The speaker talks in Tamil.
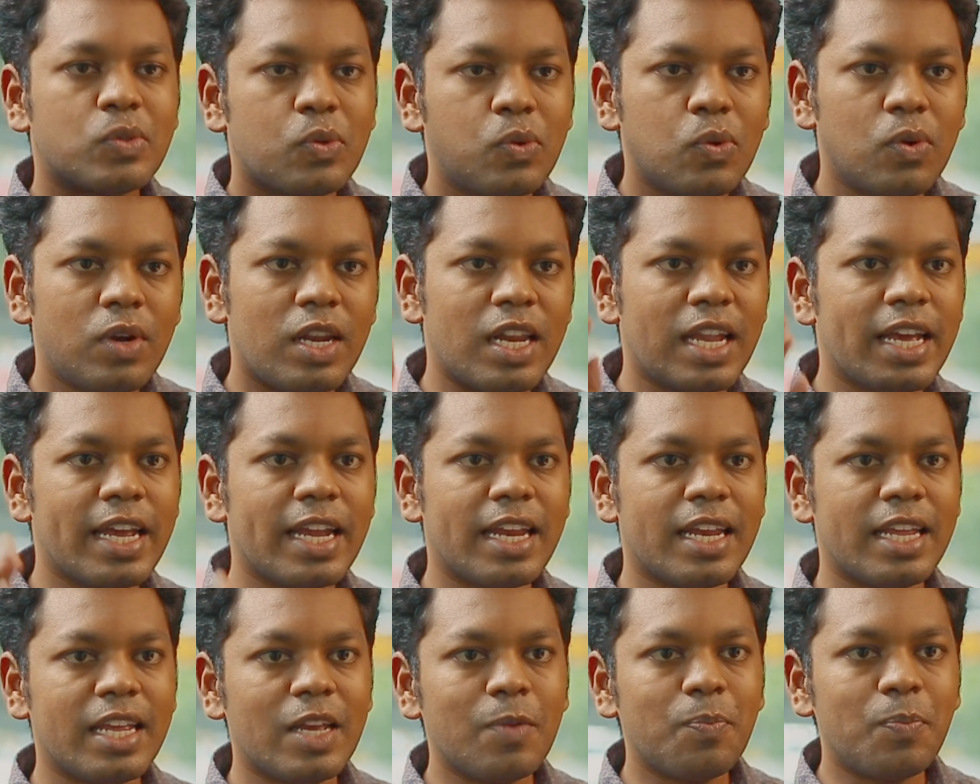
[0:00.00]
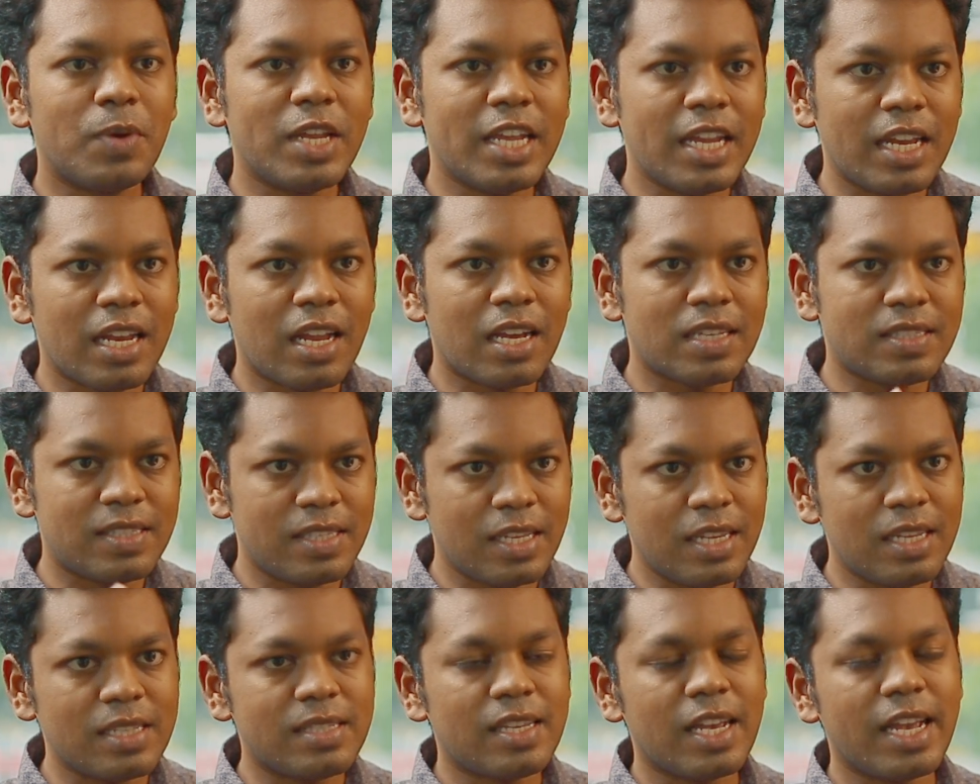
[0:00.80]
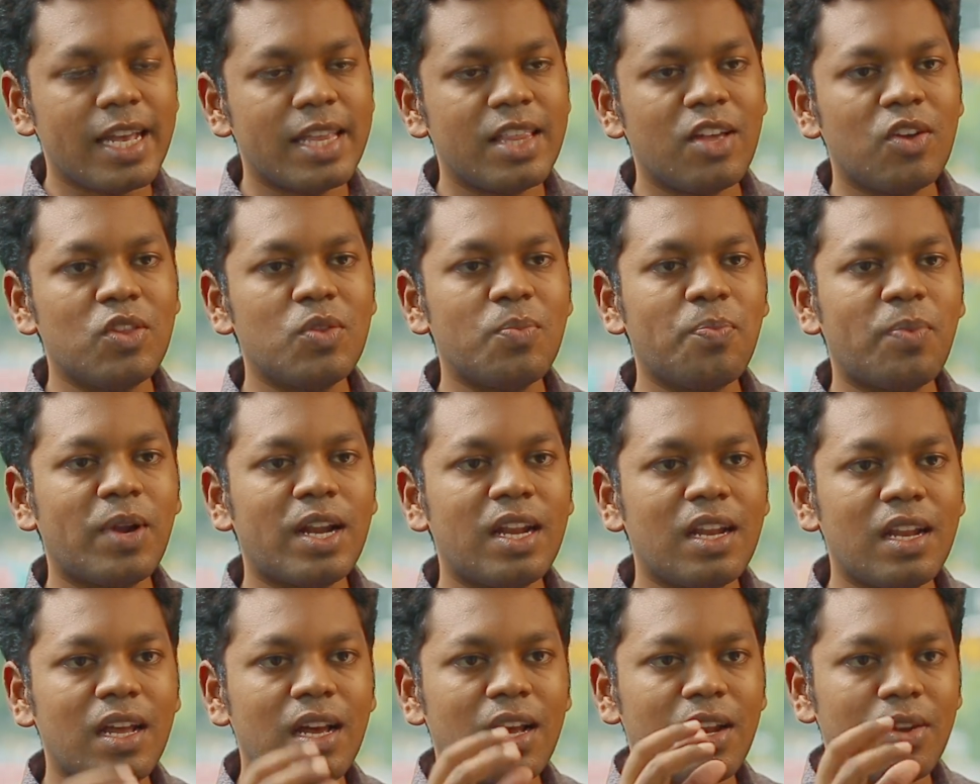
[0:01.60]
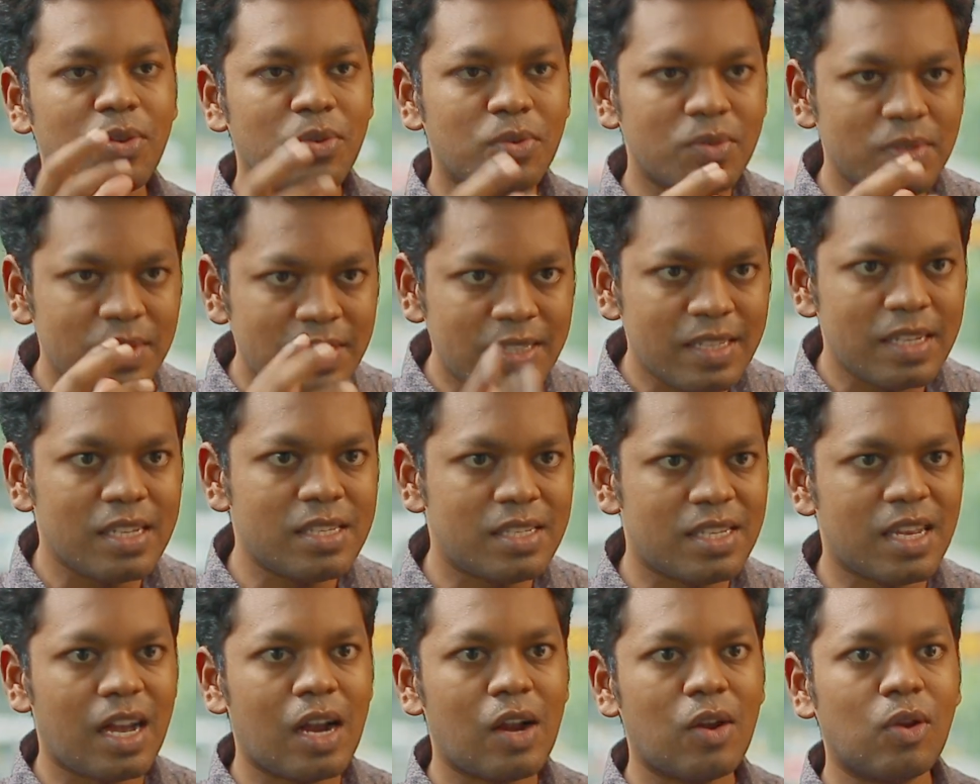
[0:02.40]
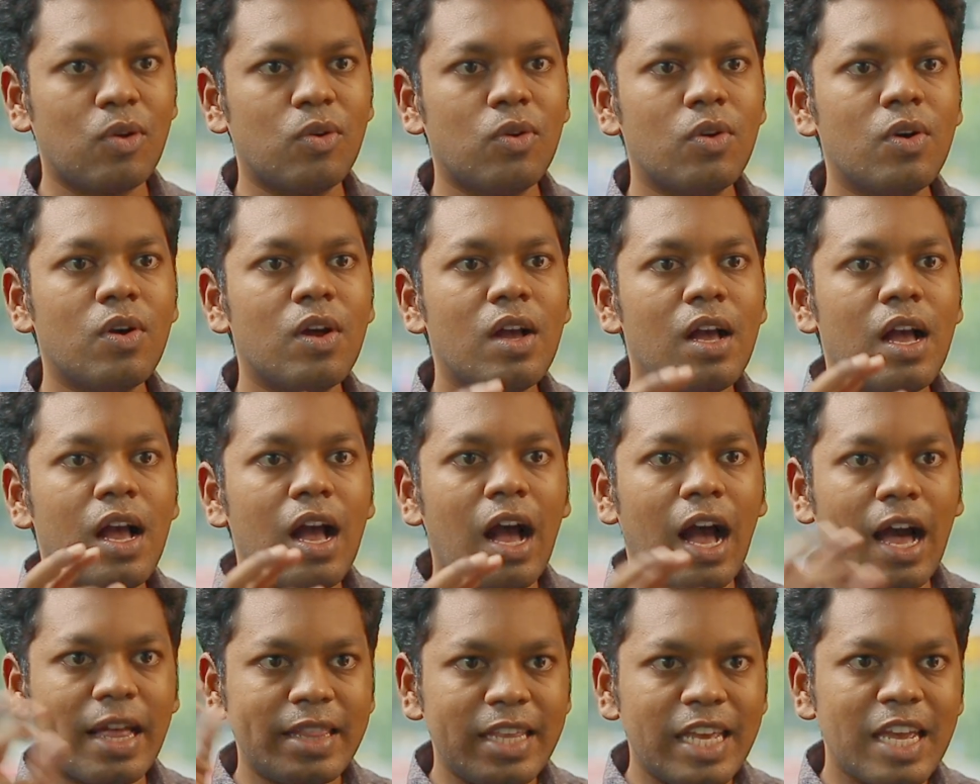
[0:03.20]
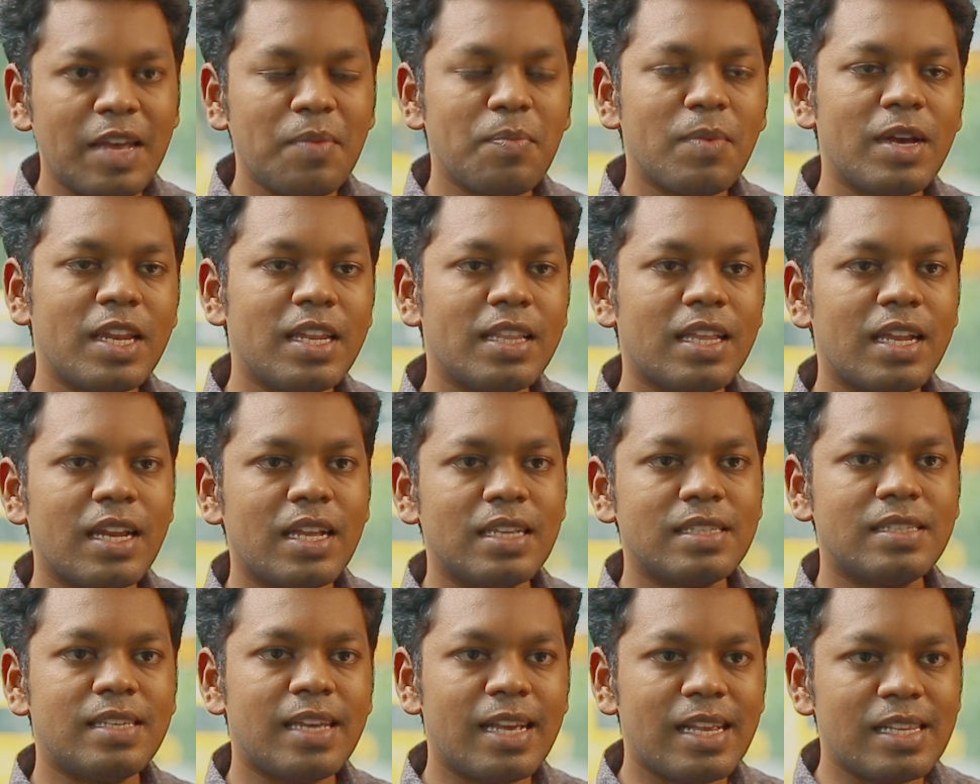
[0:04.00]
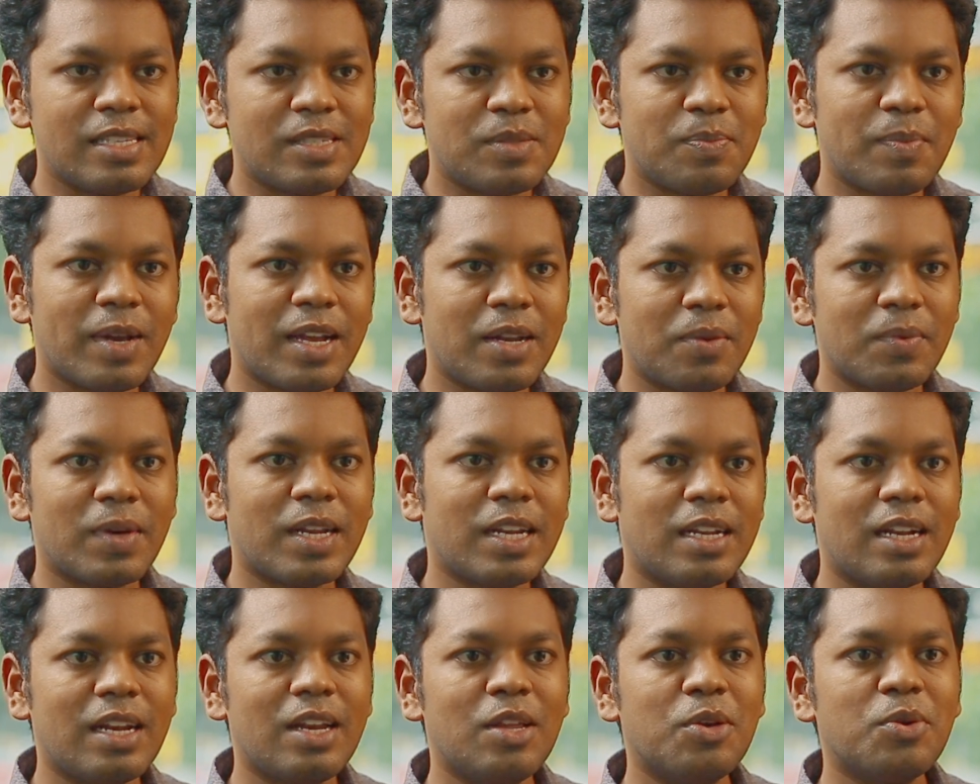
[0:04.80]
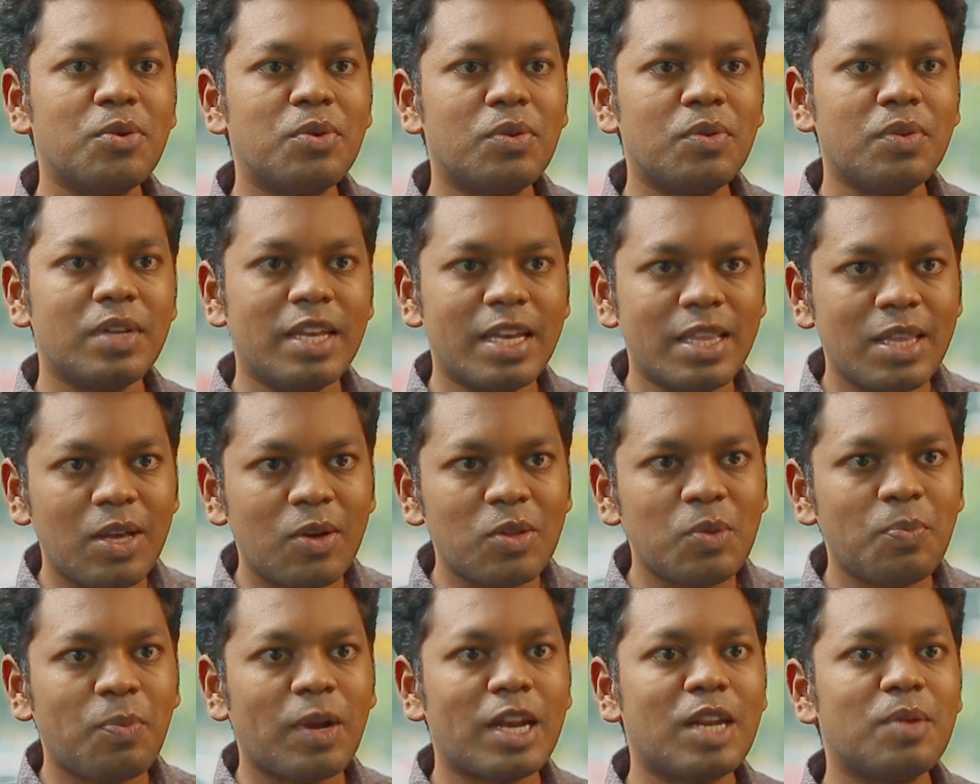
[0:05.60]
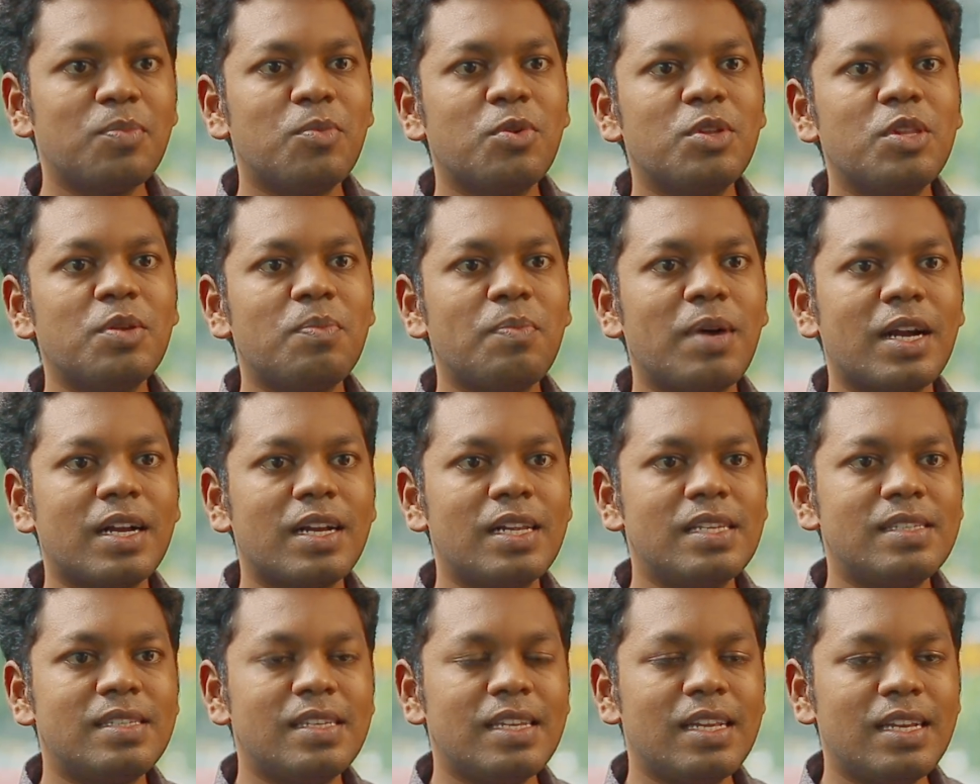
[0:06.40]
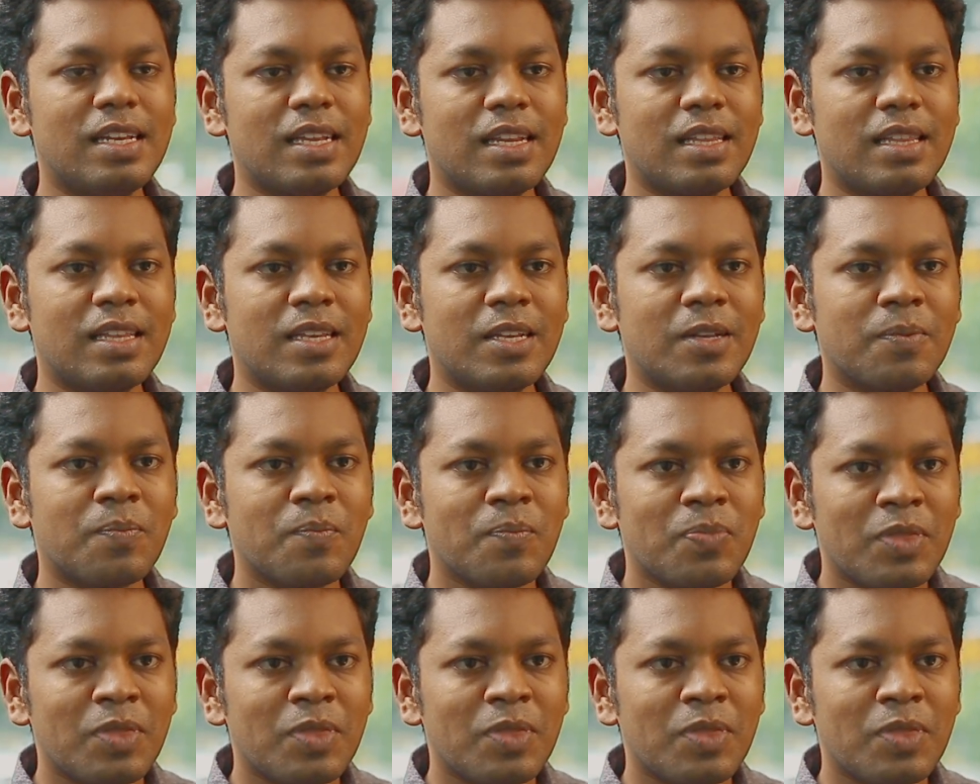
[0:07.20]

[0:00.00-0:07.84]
ஸ்கூலில் என்னை எப்படி நான் சீரியஸாக ஏதாவது பண்ணாலும் சிரித்தாங்களோ அதே மாதிரி தான் நான் சேல்ஸ்மேன் ஒர்க்லேயும் ஏதாவது பண்ணும்போது மக்கள் சிரிக்கிறது